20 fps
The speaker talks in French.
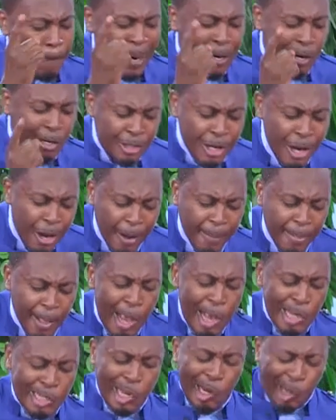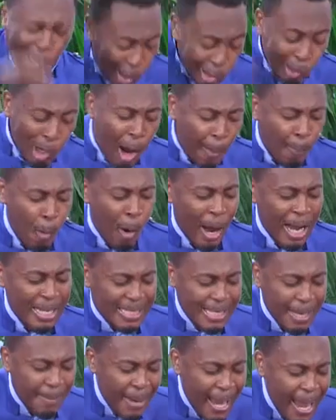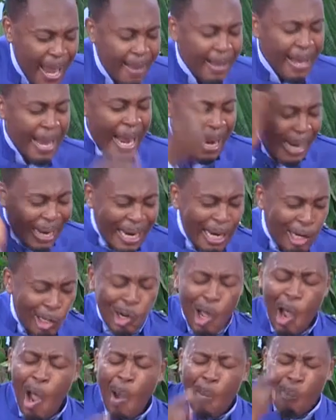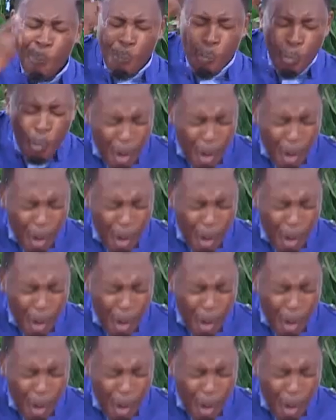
pas de Dieu. Ce qu'un homme aura sémé, il le